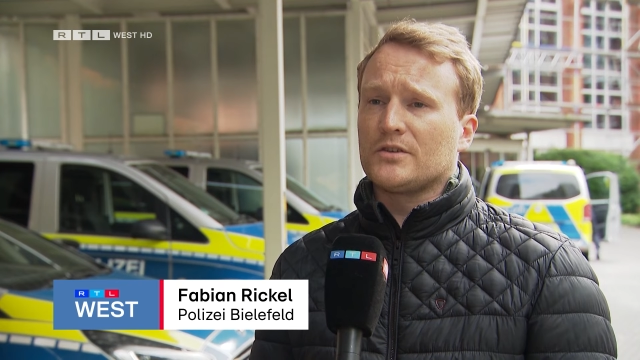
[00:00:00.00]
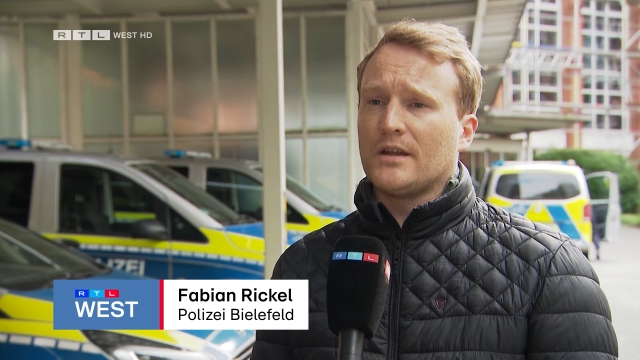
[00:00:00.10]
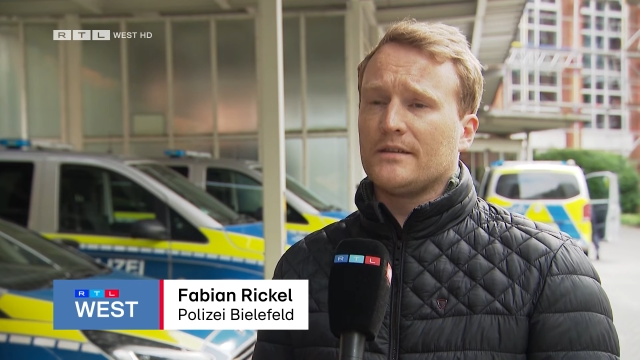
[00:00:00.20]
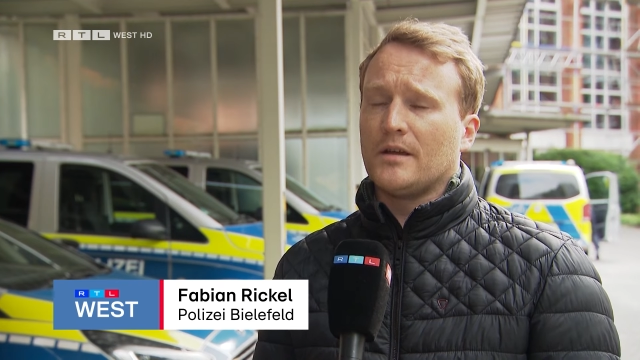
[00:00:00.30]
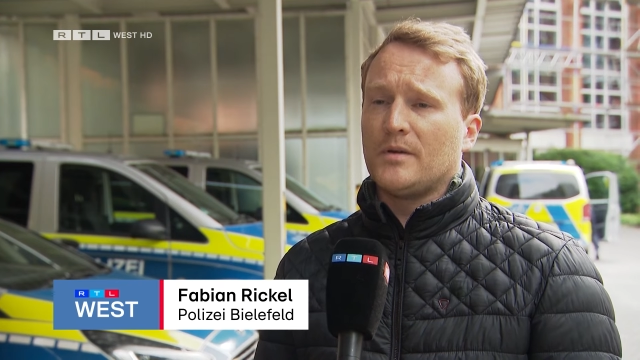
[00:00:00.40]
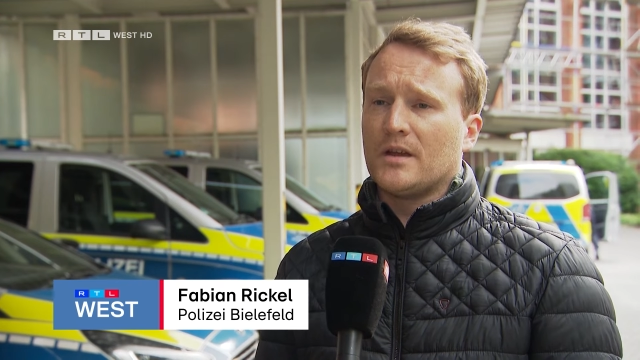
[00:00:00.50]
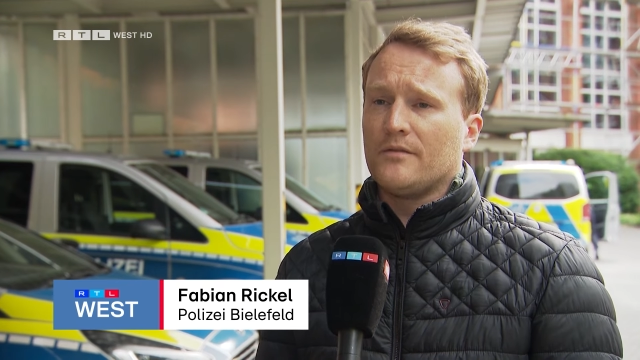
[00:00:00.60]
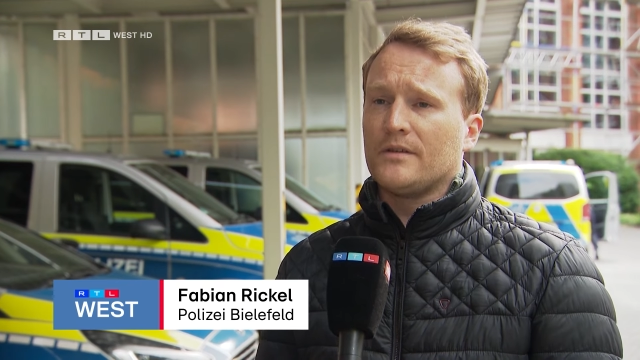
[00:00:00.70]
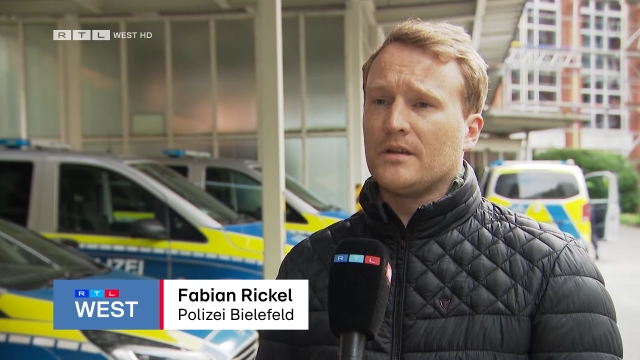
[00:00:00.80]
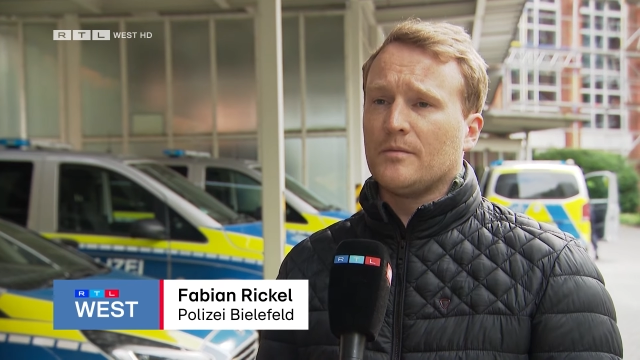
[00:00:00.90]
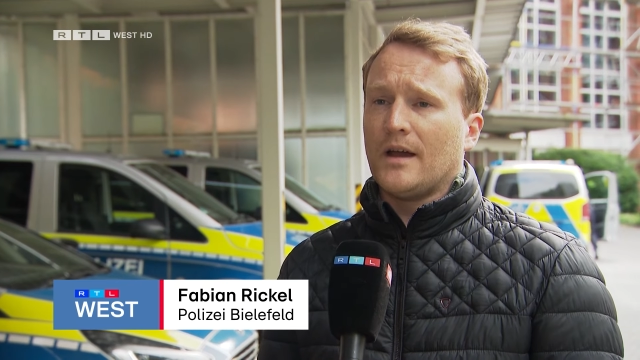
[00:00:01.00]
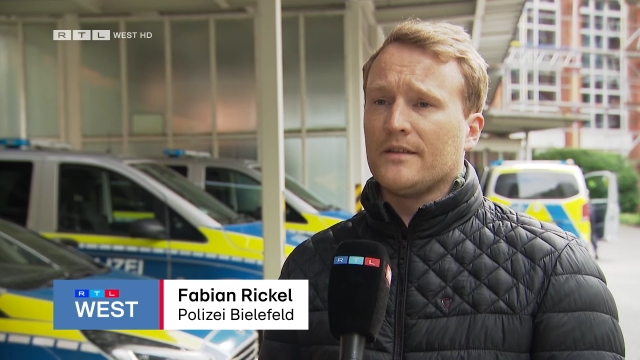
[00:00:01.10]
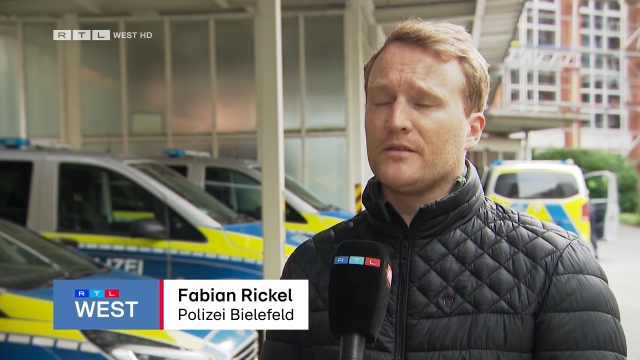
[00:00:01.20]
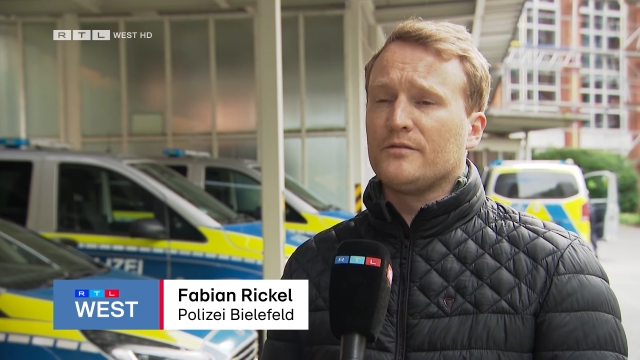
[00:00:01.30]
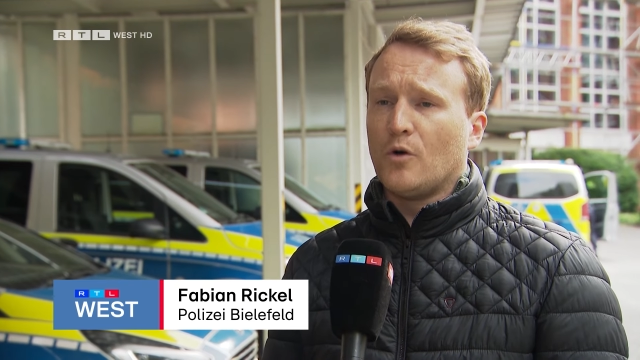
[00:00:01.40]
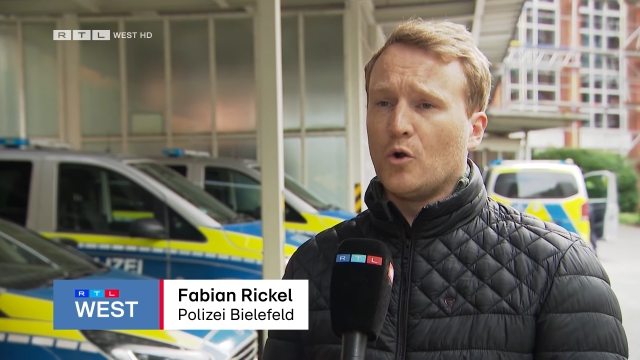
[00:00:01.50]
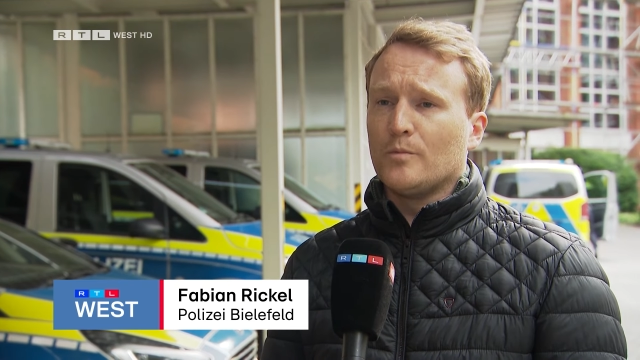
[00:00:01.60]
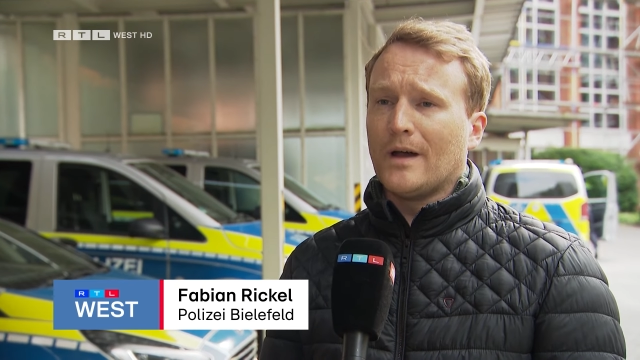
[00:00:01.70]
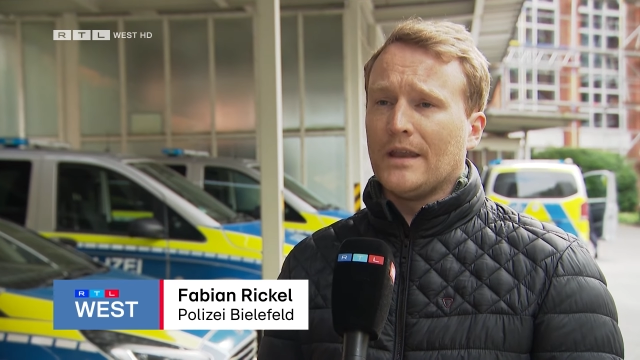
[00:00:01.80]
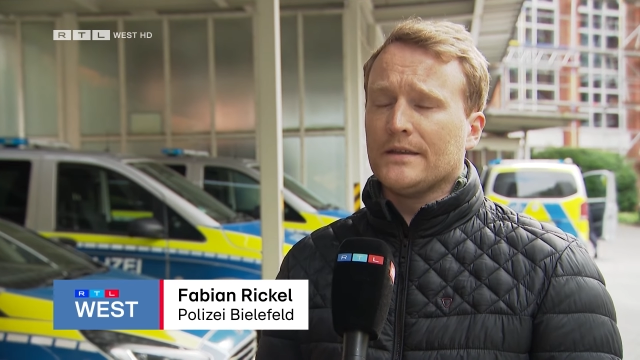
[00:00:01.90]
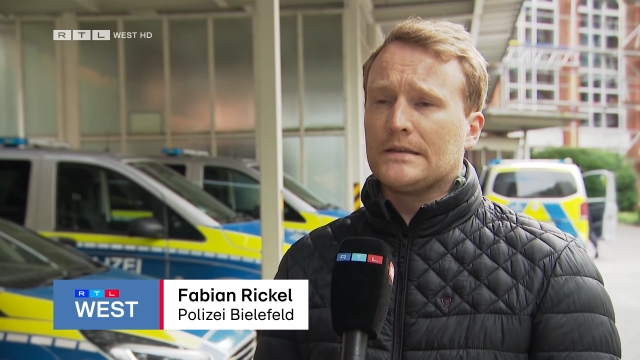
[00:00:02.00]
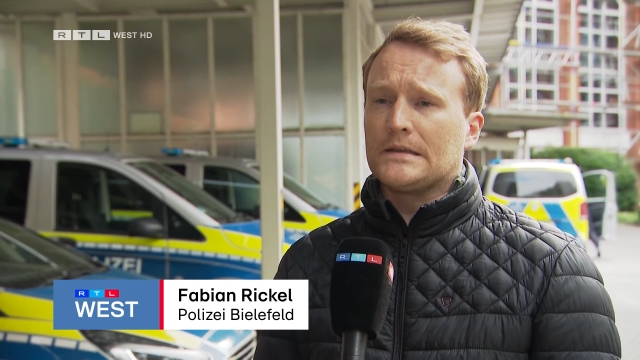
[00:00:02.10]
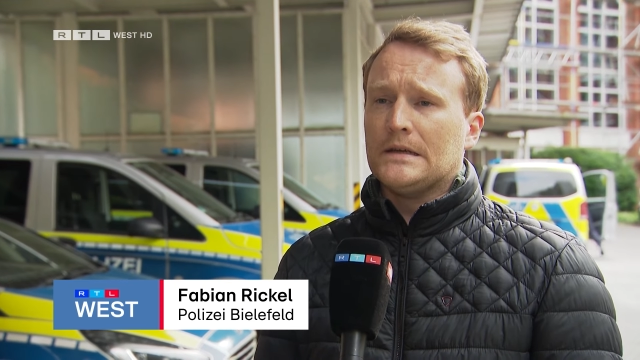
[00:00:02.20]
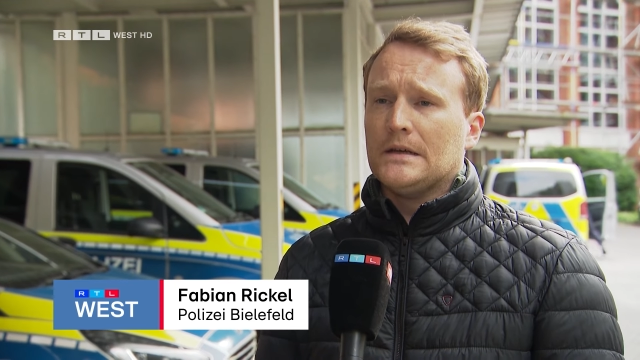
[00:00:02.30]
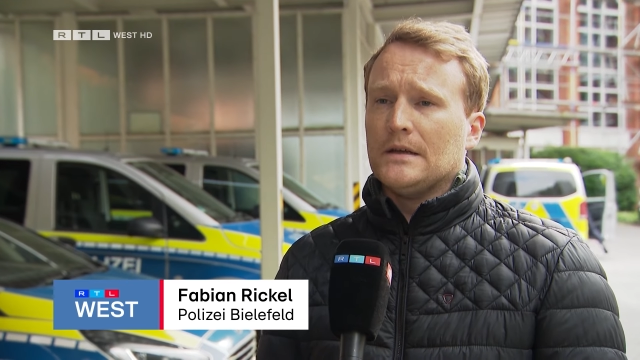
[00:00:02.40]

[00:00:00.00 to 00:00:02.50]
stand der Pkw bereits in Vollbrand.